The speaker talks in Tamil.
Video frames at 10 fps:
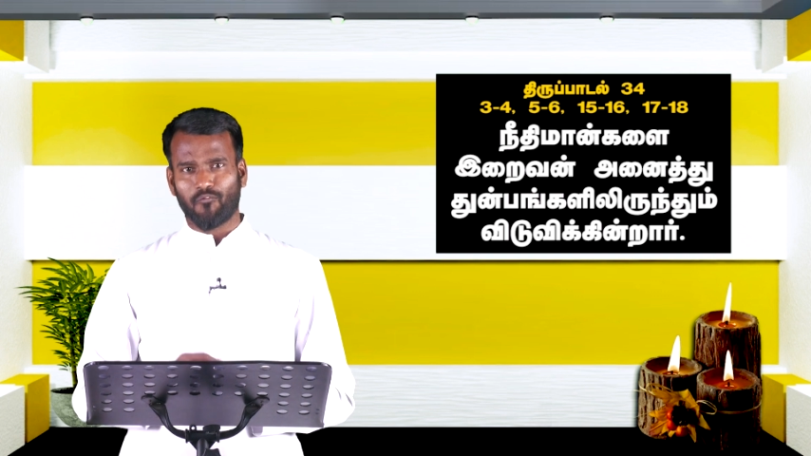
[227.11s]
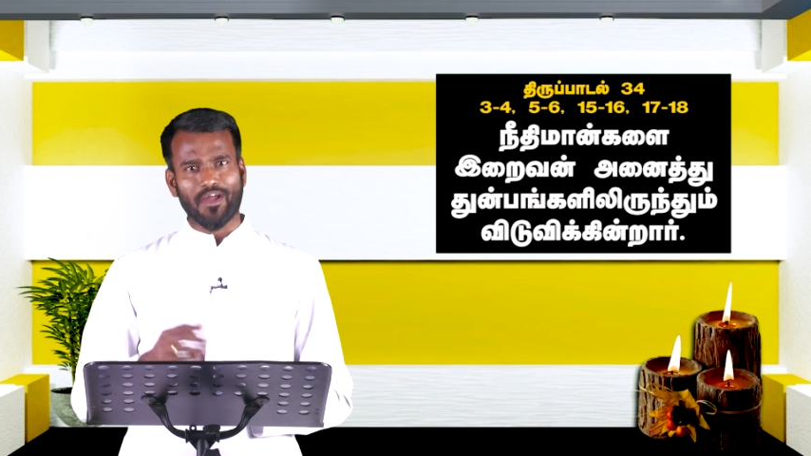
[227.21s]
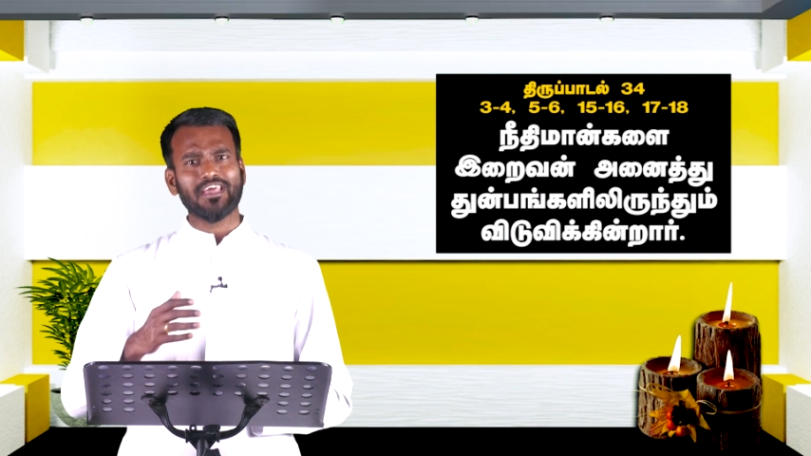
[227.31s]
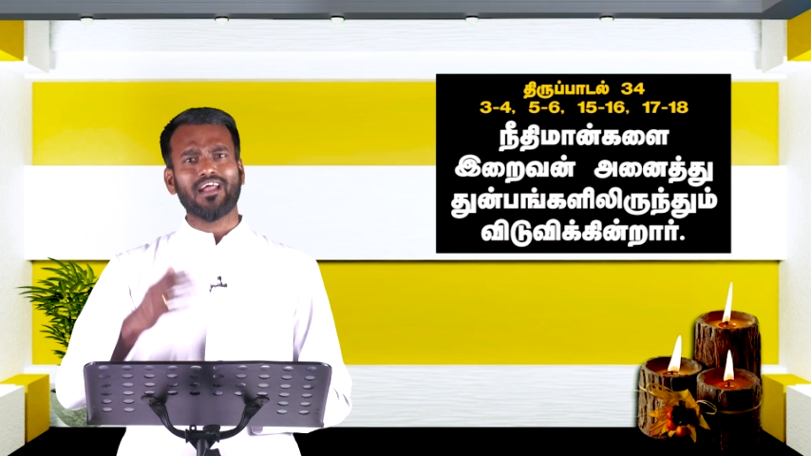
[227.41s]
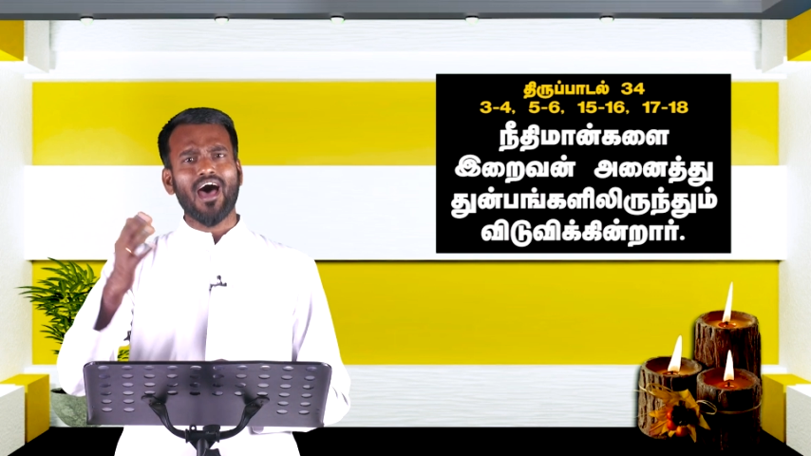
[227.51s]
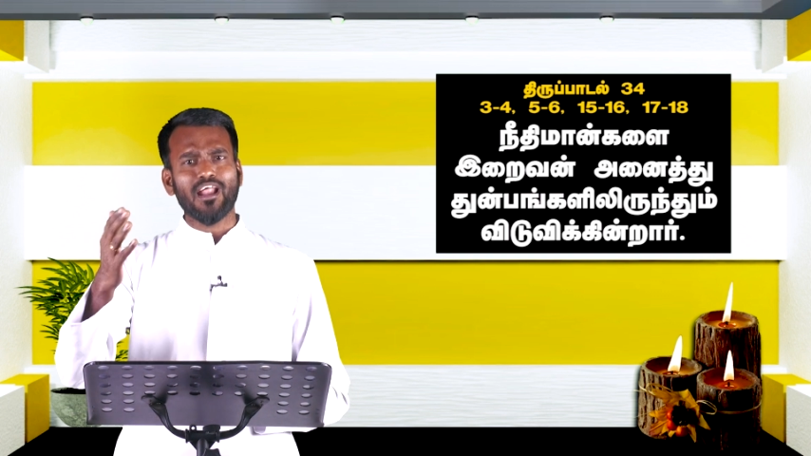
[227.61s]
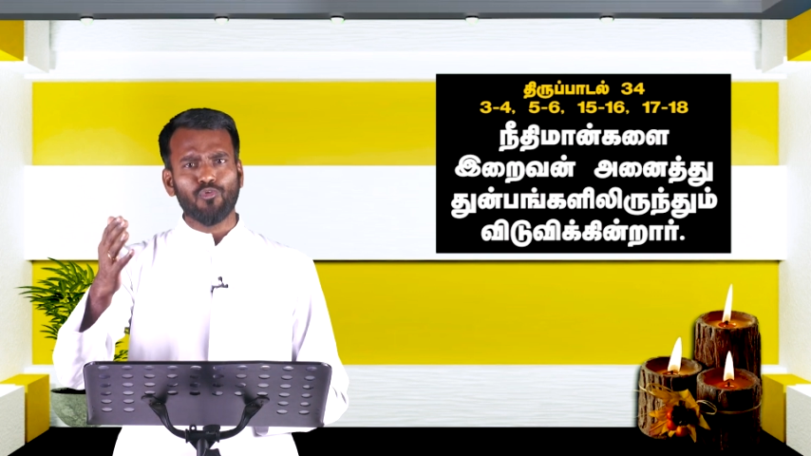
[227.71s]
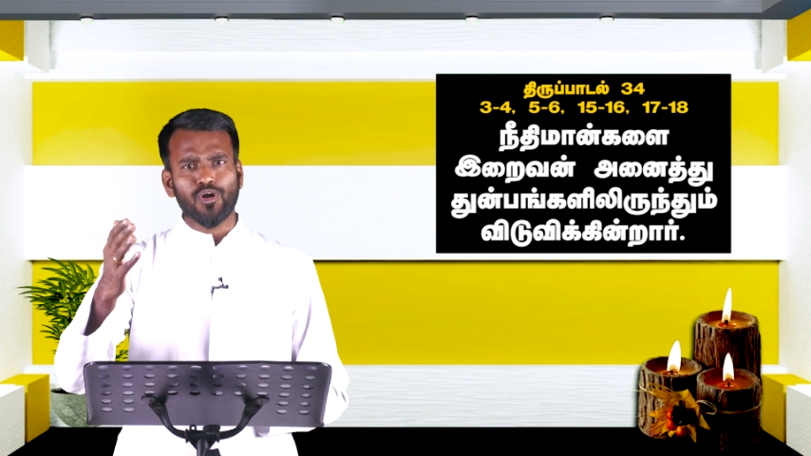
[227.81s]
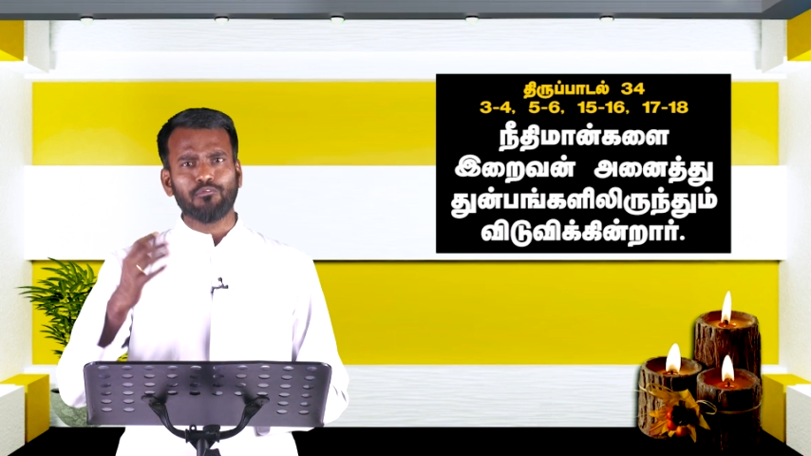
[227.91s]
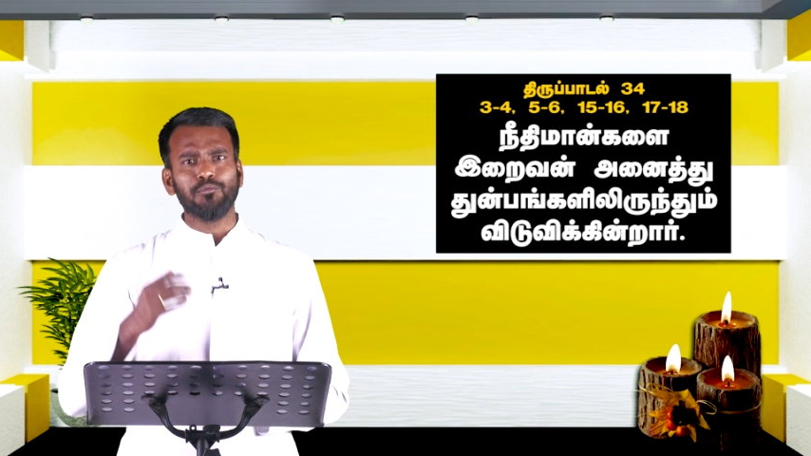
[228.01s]
வயிறார
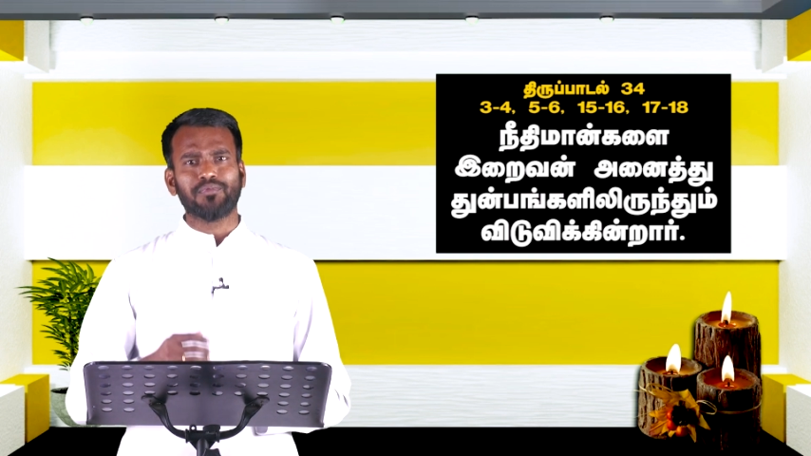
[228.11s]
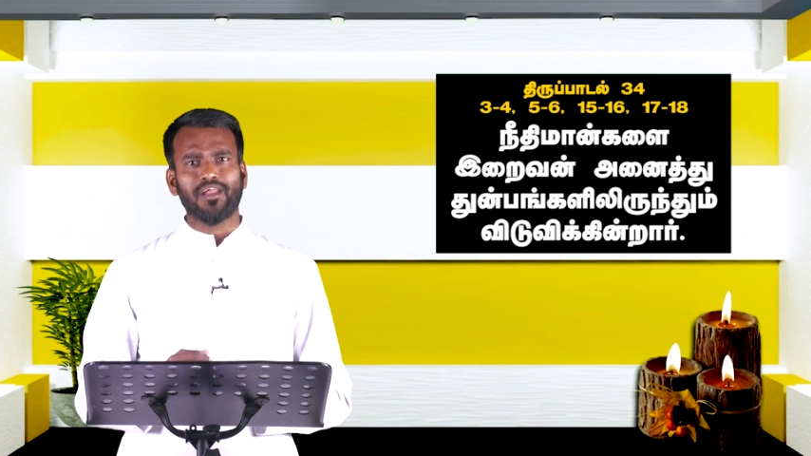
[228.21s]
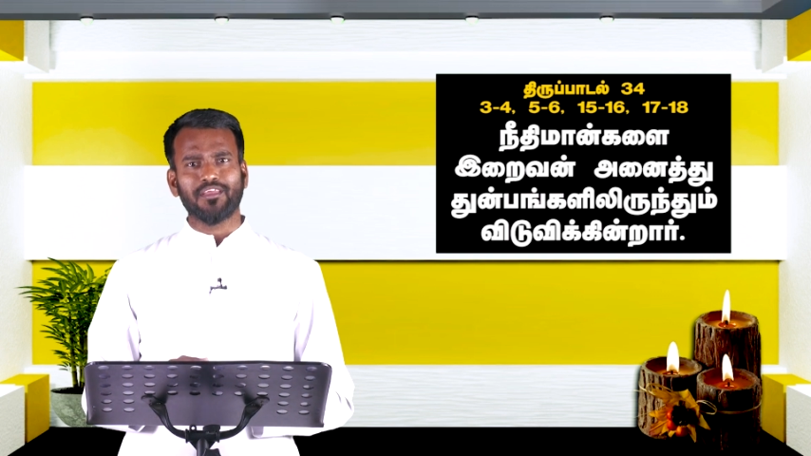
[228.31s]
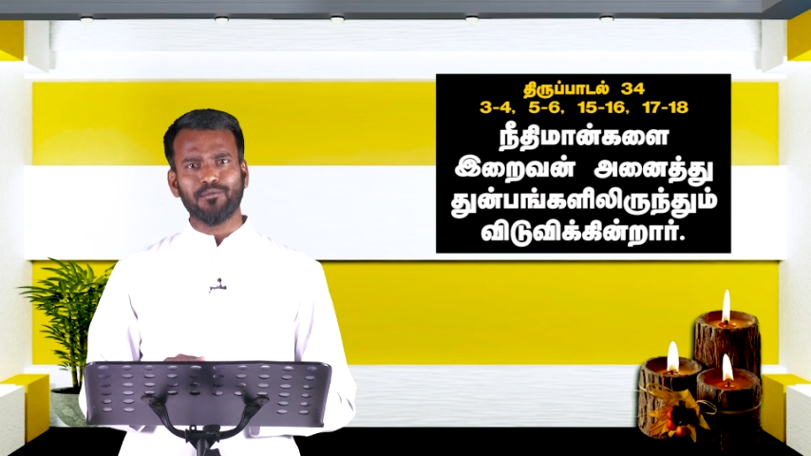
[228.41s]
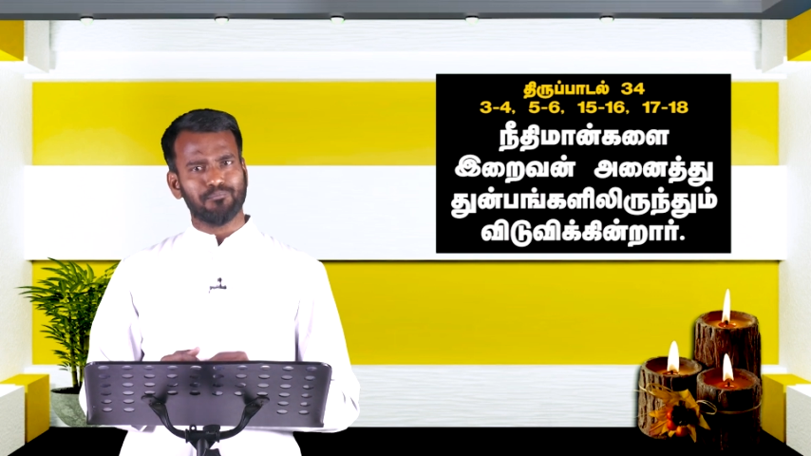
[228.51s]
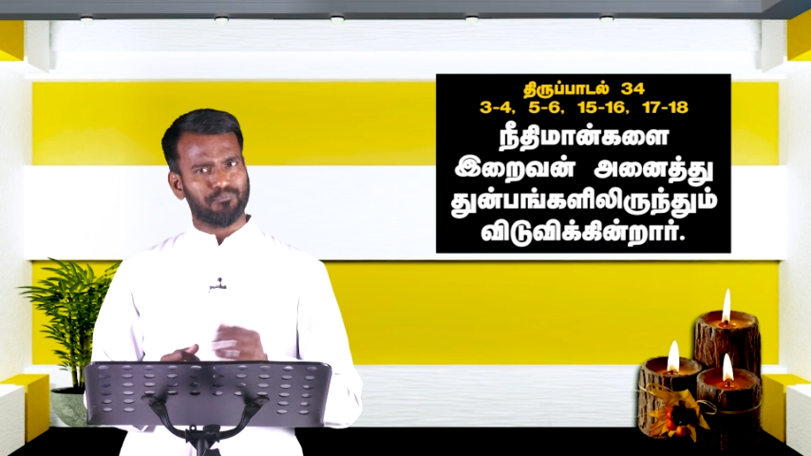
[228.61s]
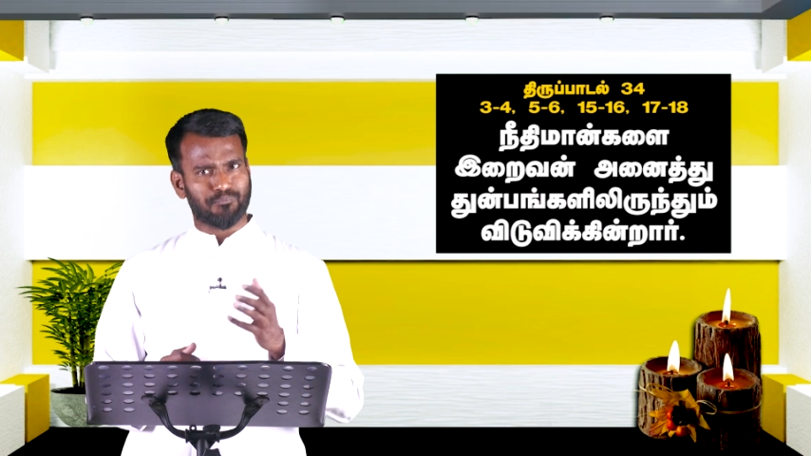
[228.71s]
உண்ணவும் தெரியும்